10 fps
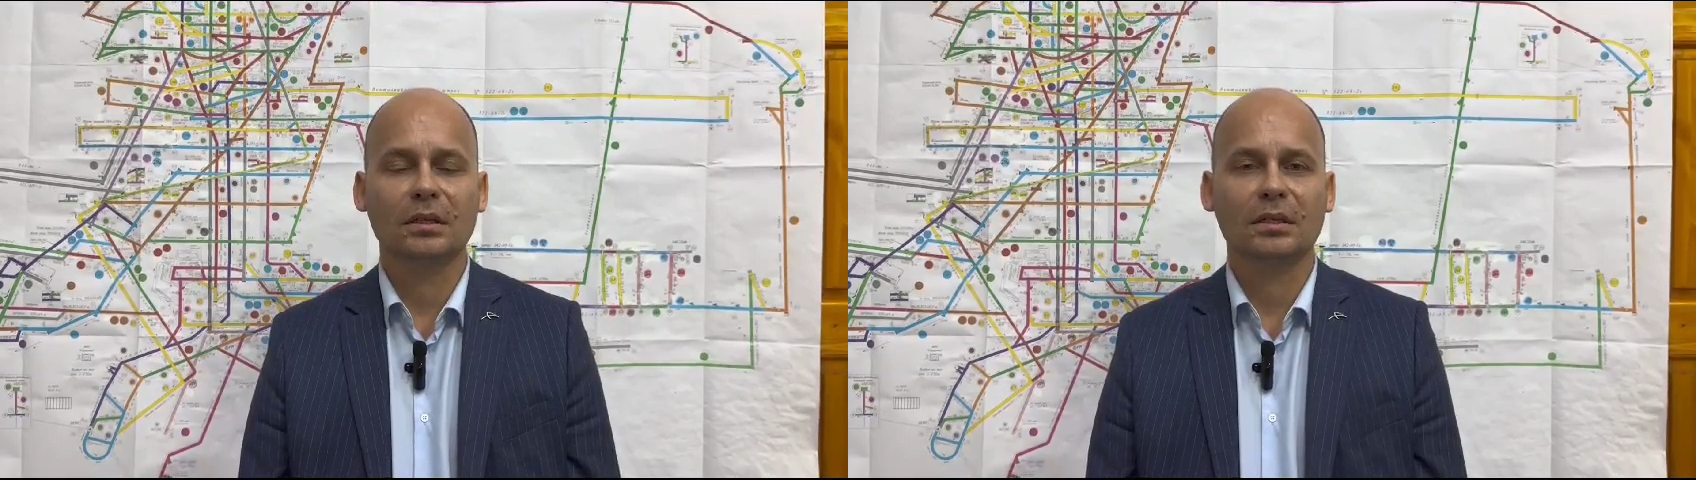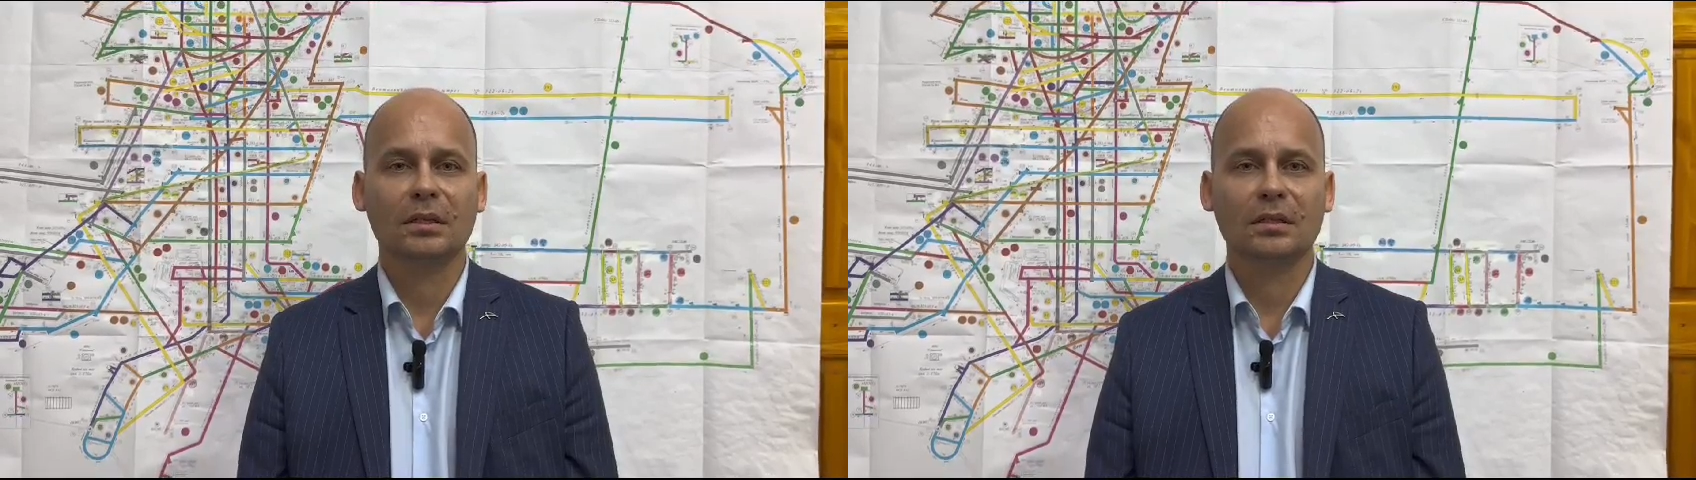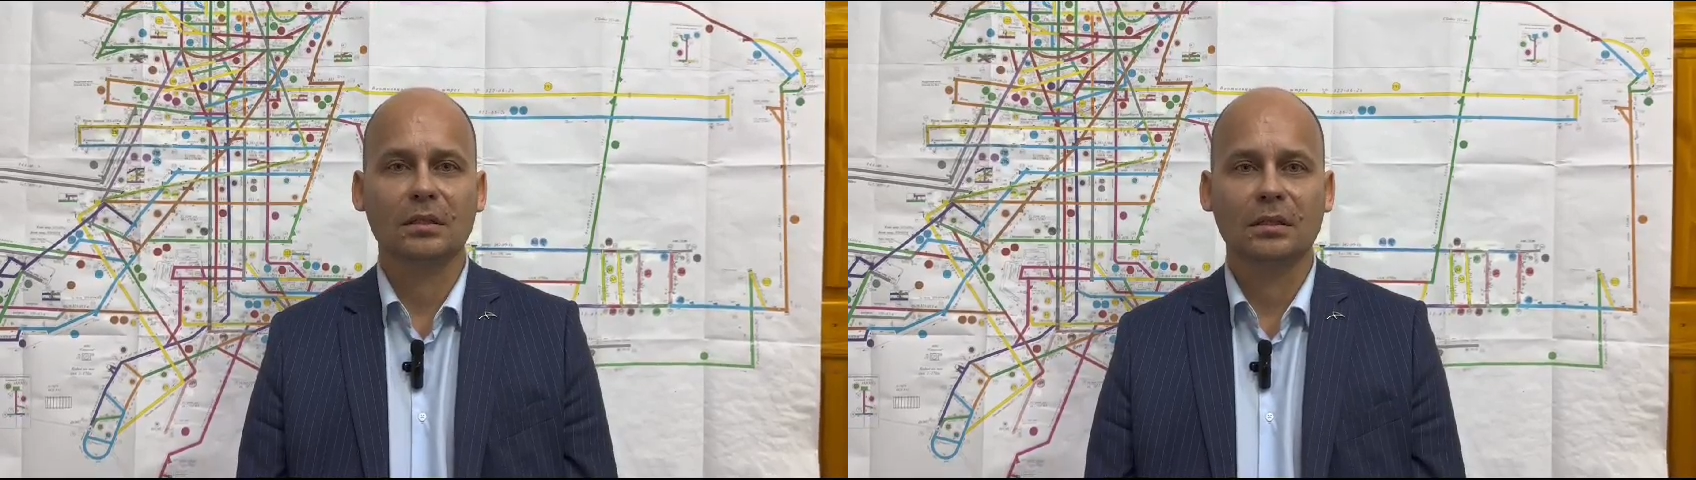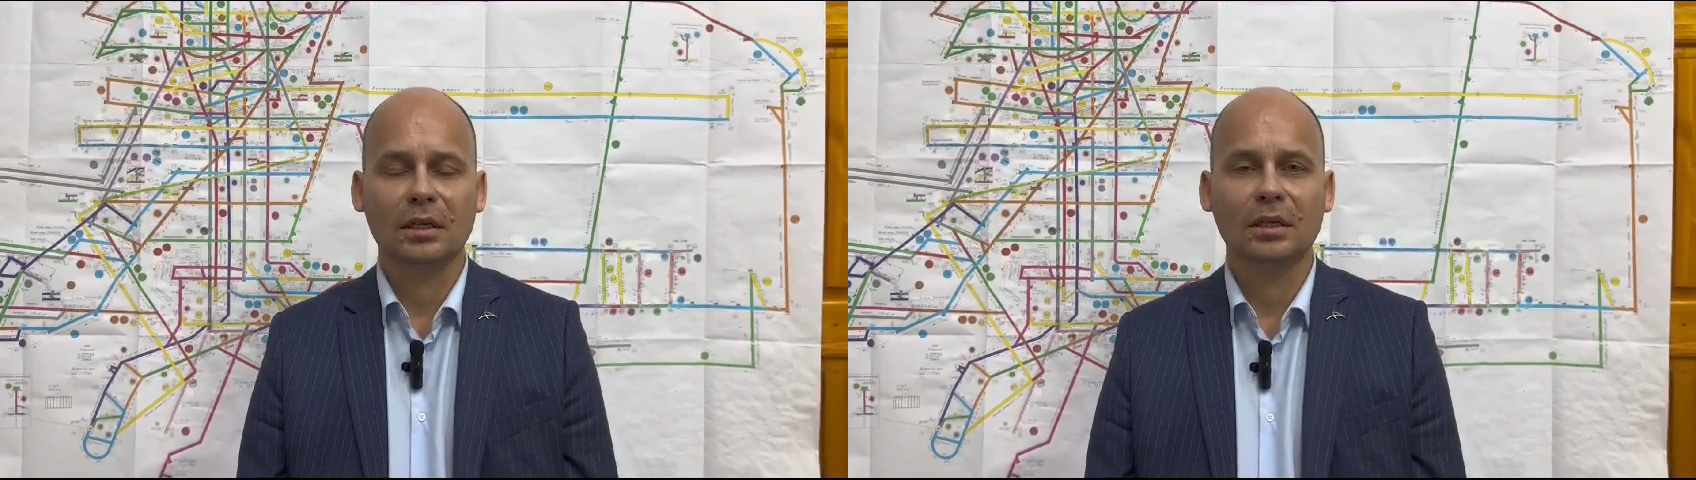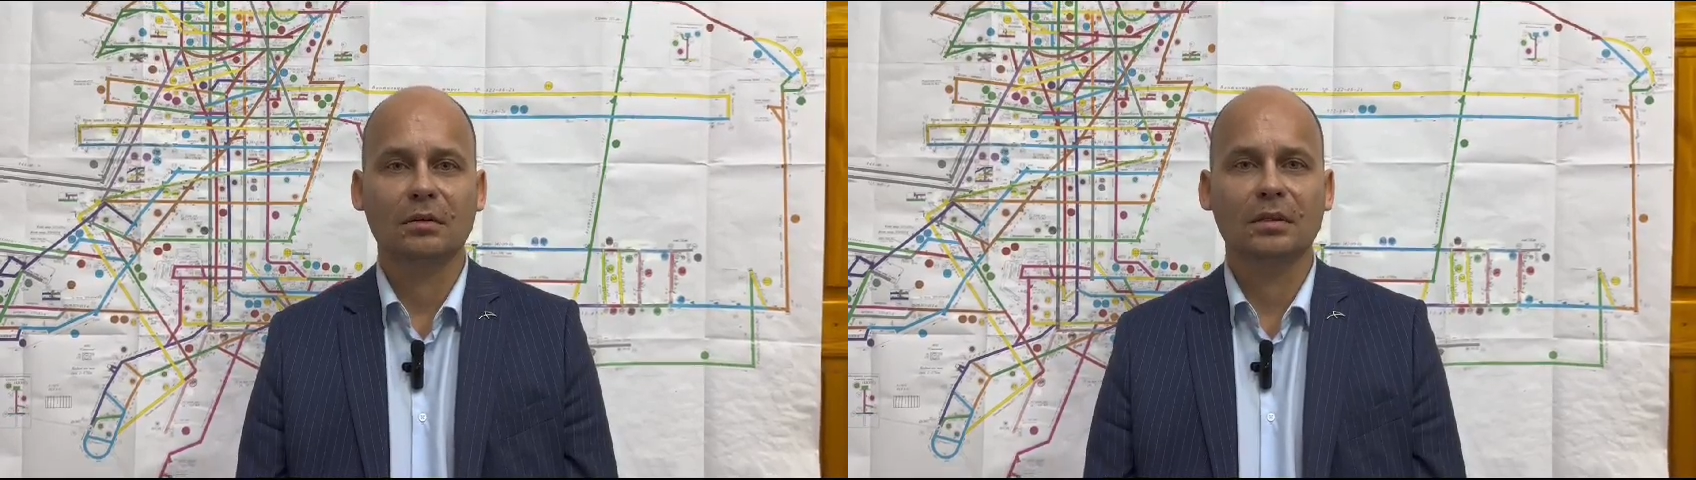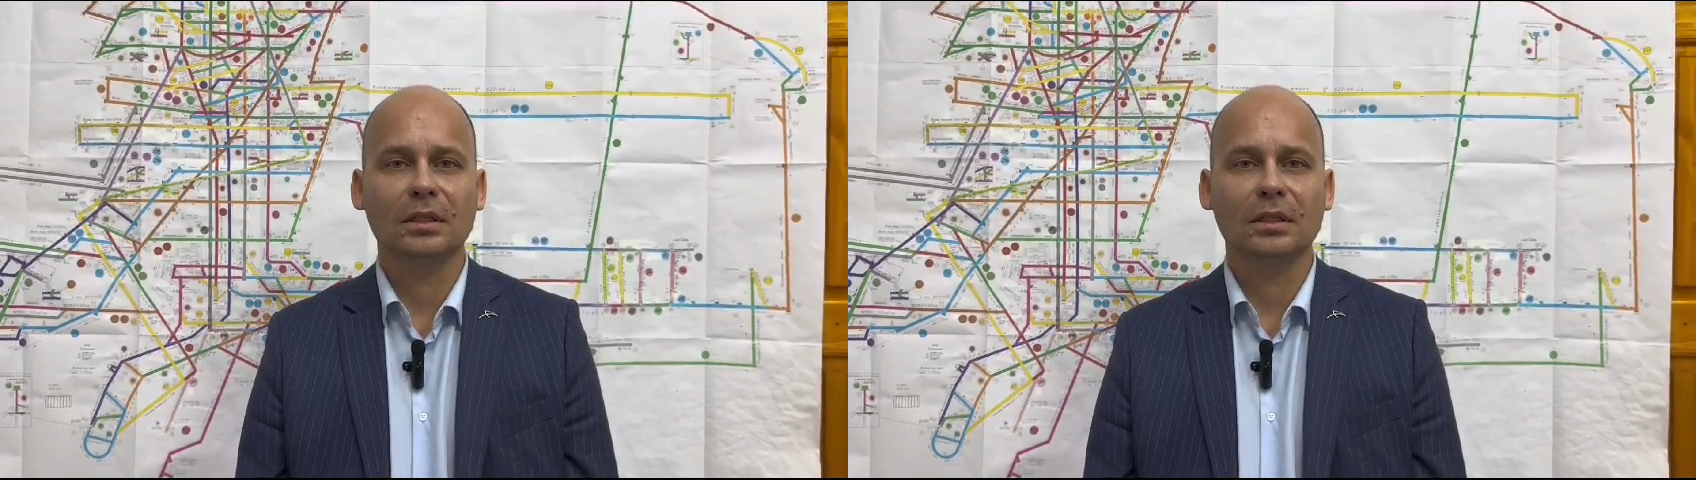сконцентрированы